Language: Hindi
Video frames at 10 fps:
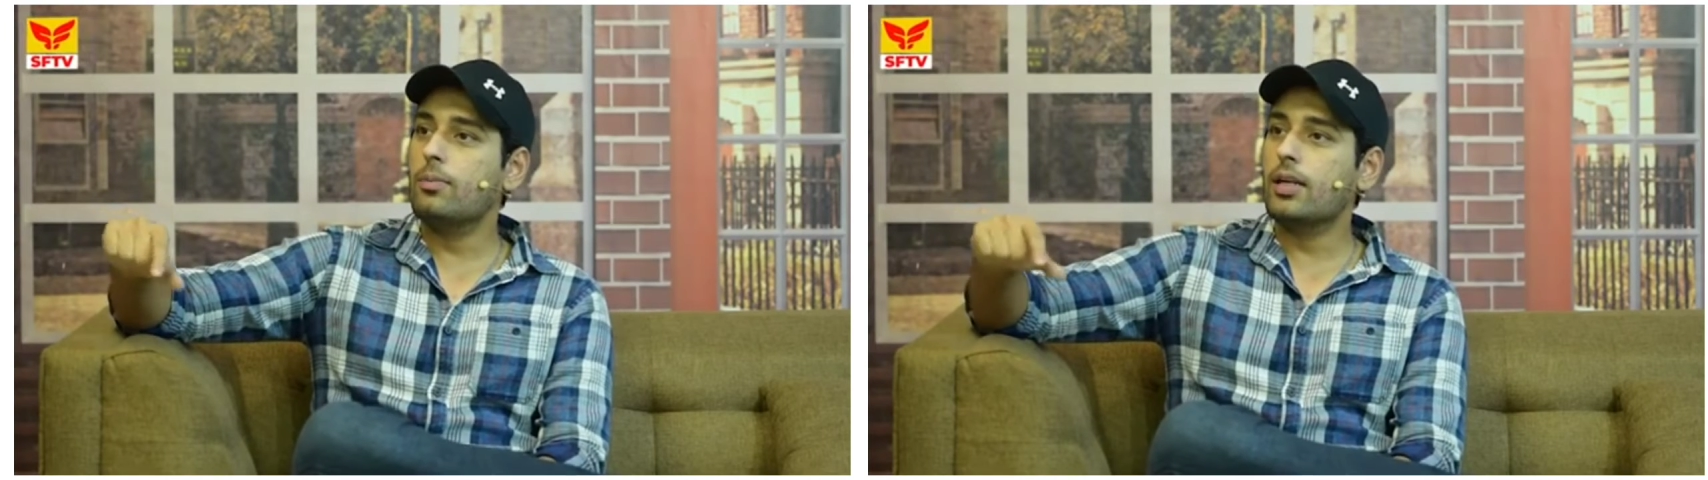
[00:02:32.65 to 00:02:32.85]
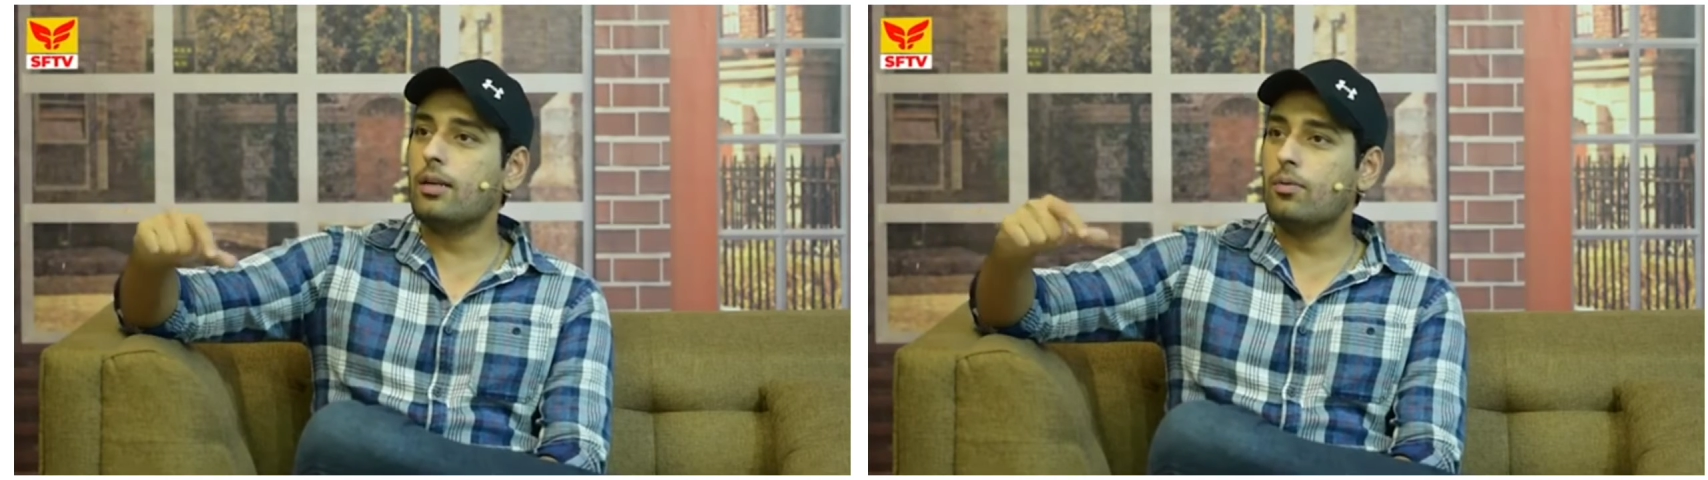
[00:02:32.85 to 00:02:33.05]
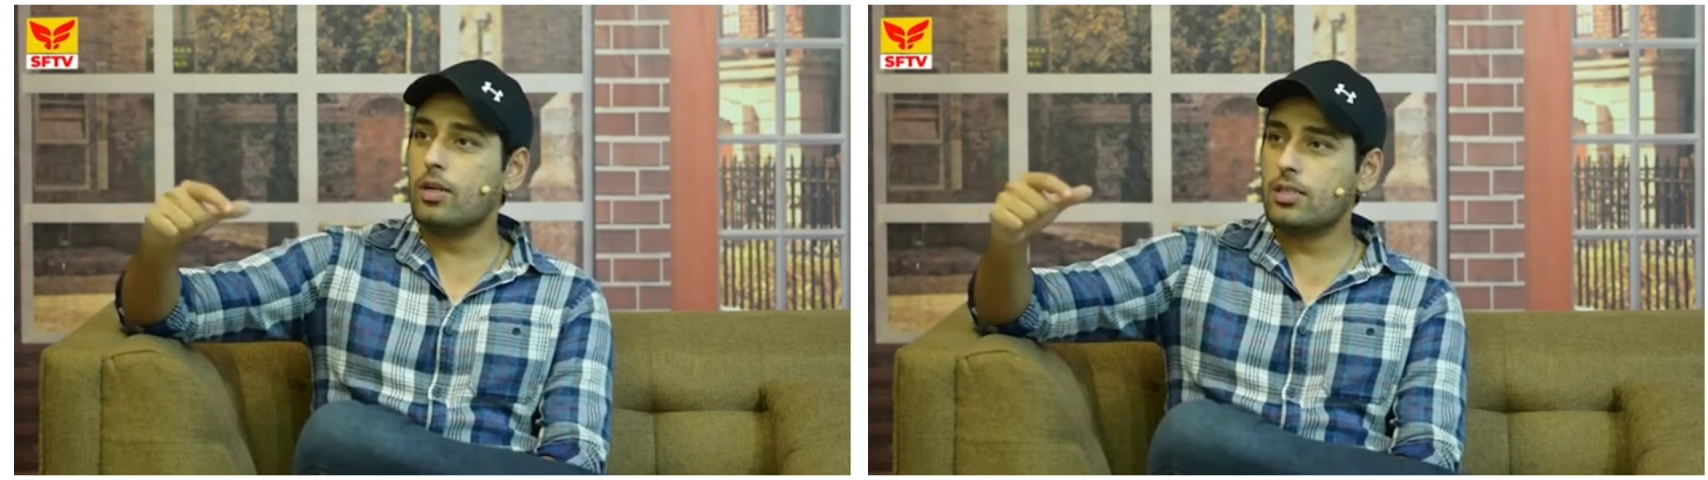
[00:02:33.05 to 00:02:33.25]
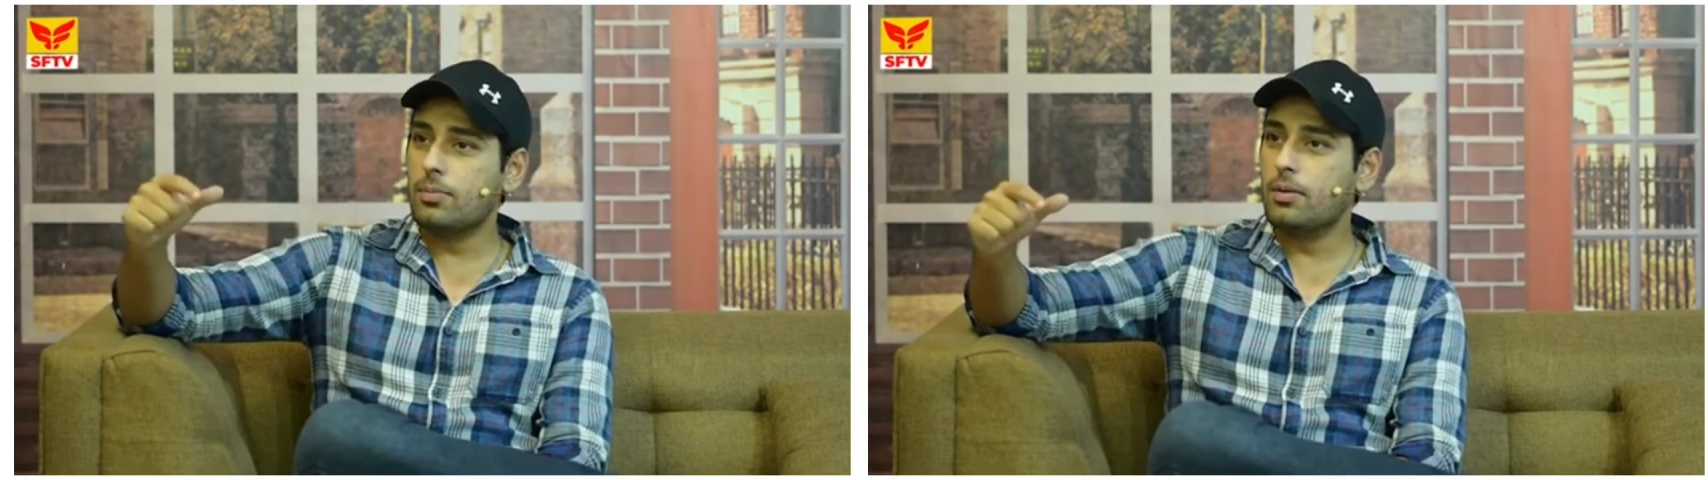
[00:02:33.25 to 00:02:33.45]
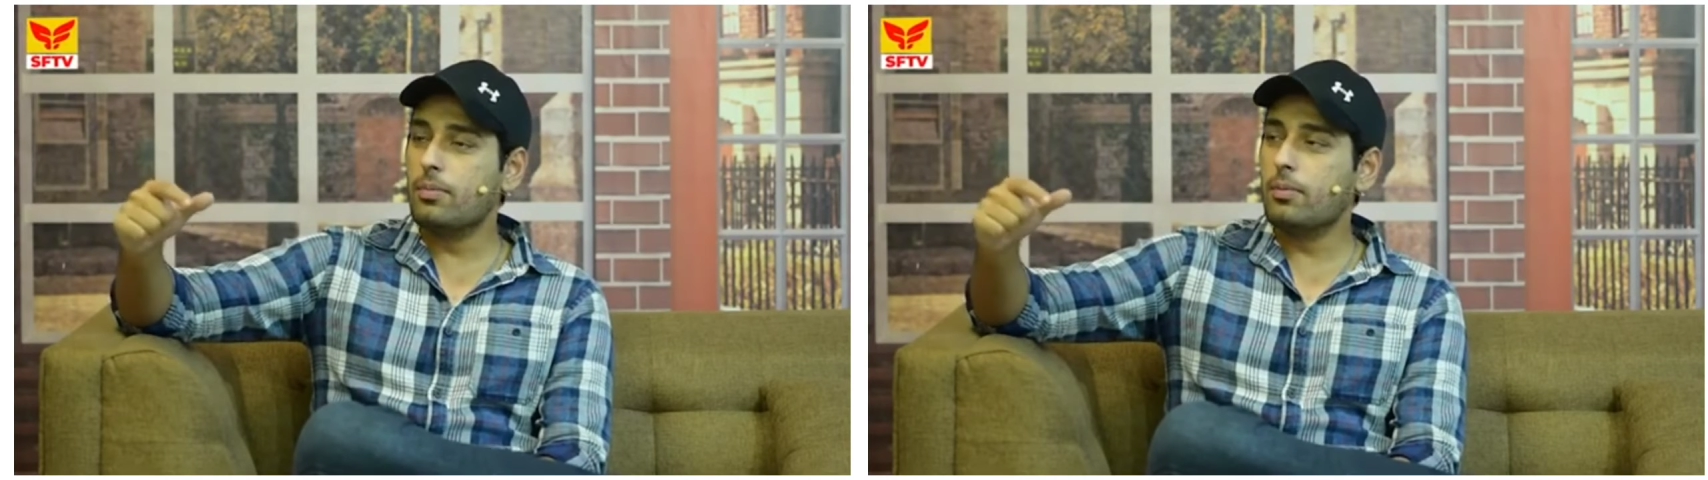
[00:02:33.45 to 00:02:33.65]
बल्कि
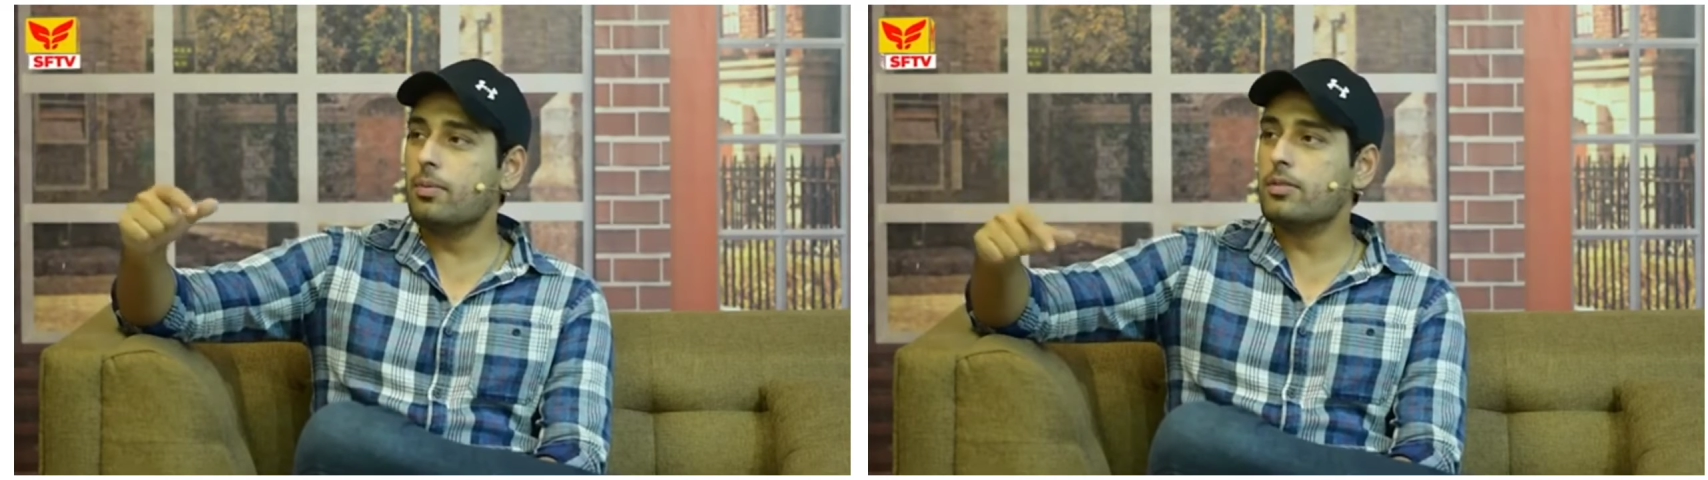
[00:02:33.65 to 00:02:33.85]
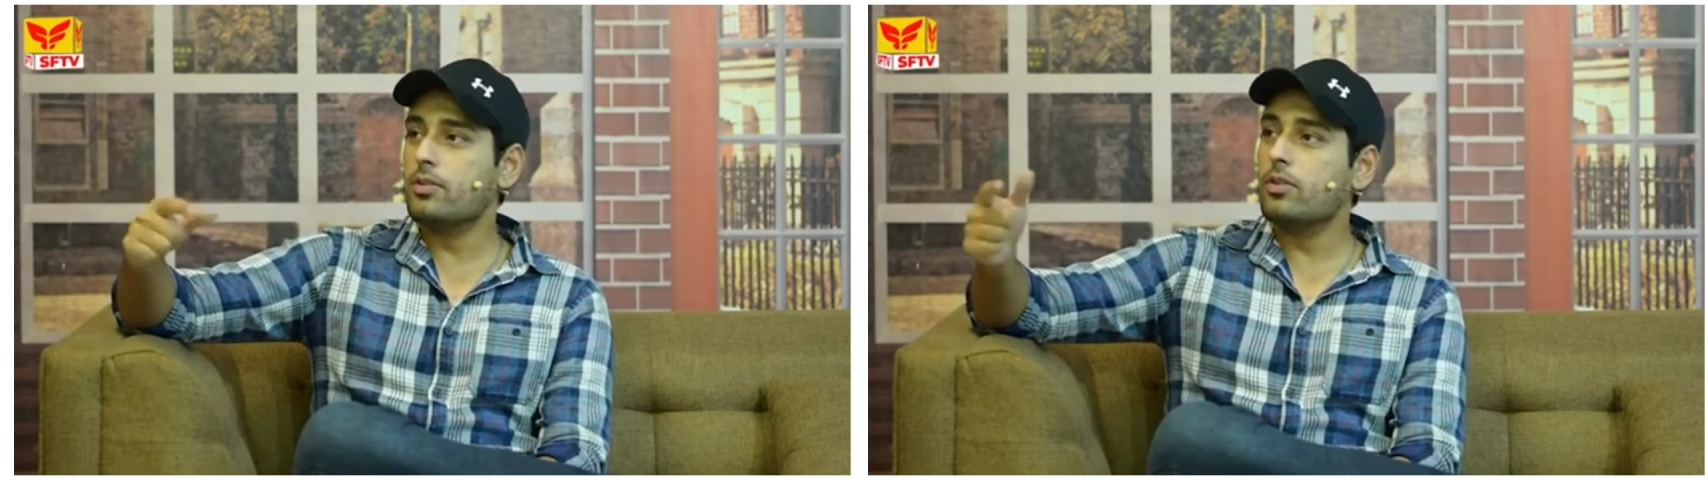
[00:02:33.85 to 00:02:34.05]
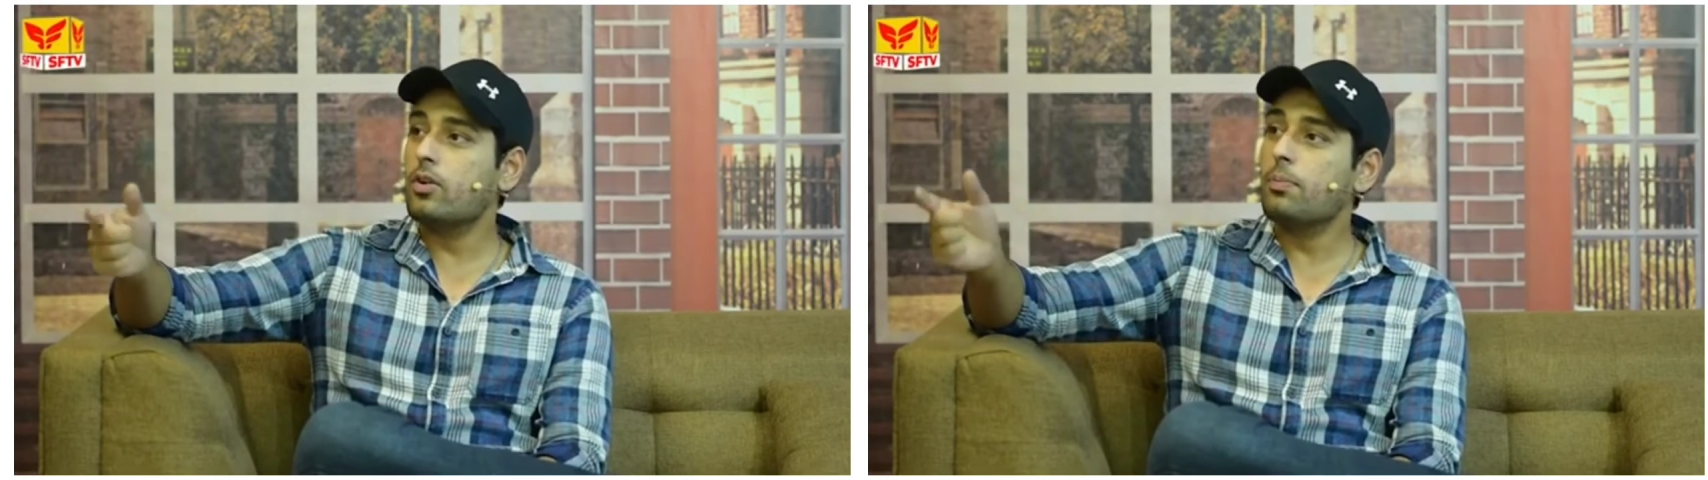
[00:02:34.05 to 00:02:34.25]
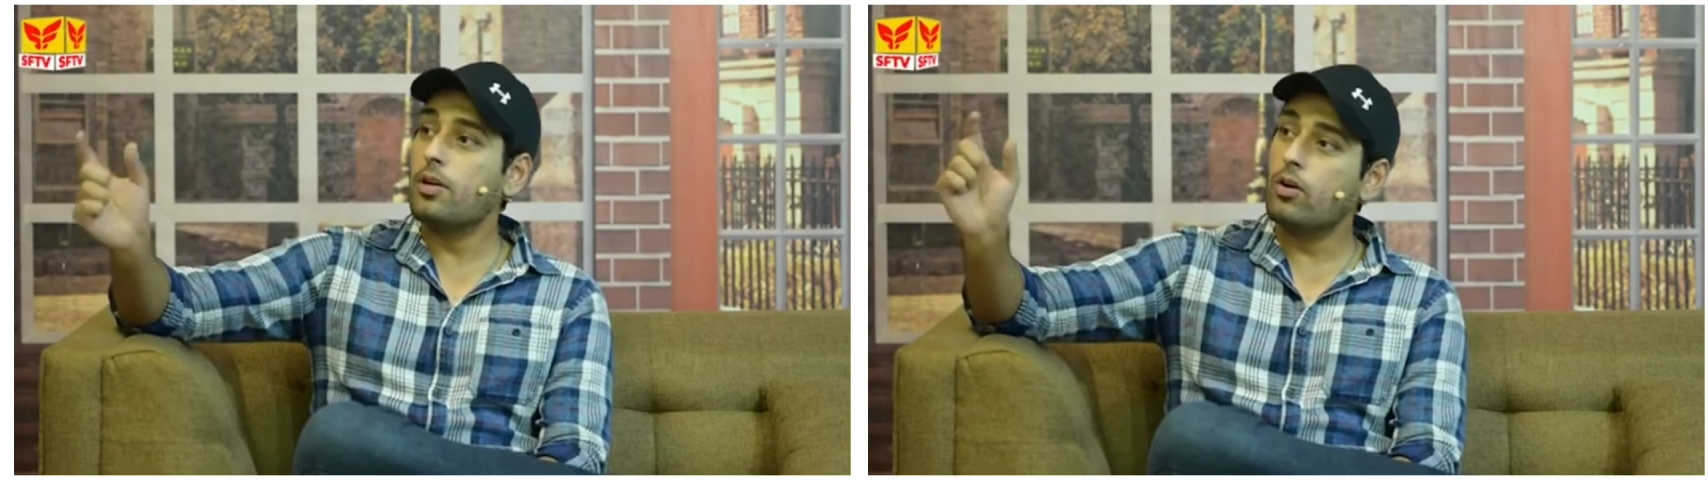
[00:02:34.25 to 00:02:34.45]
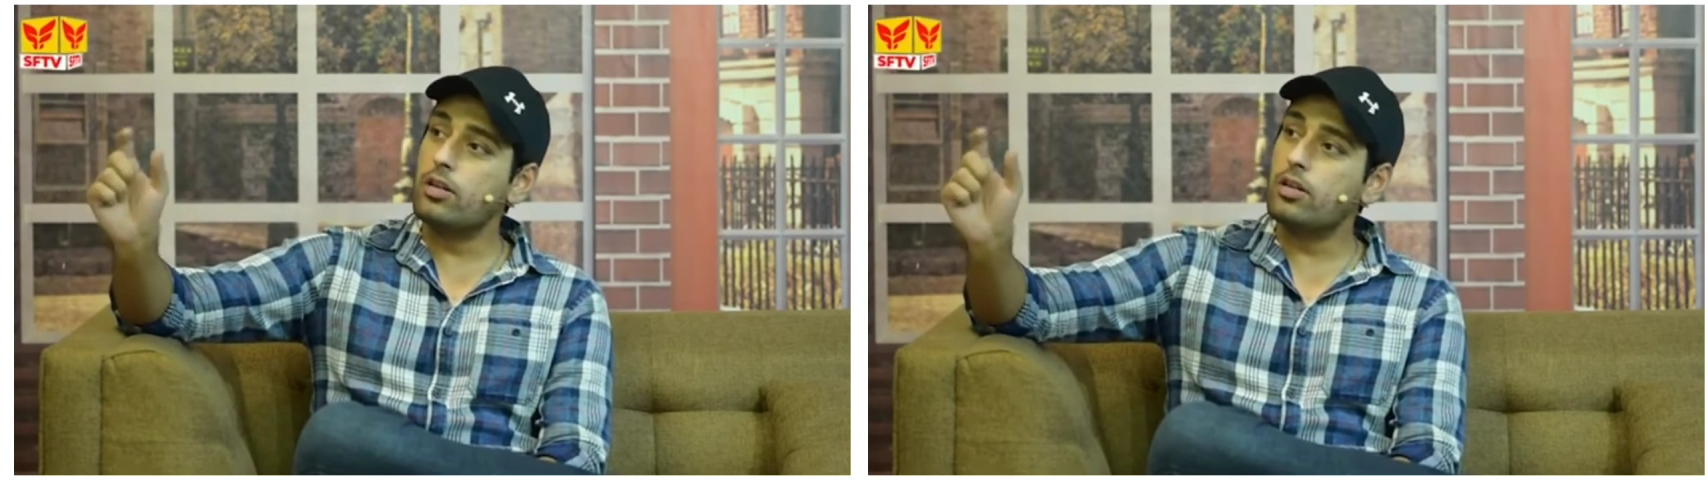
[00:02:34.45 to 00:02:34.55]
व्हाट्सएप नंबर भी भेज दो इनको अपना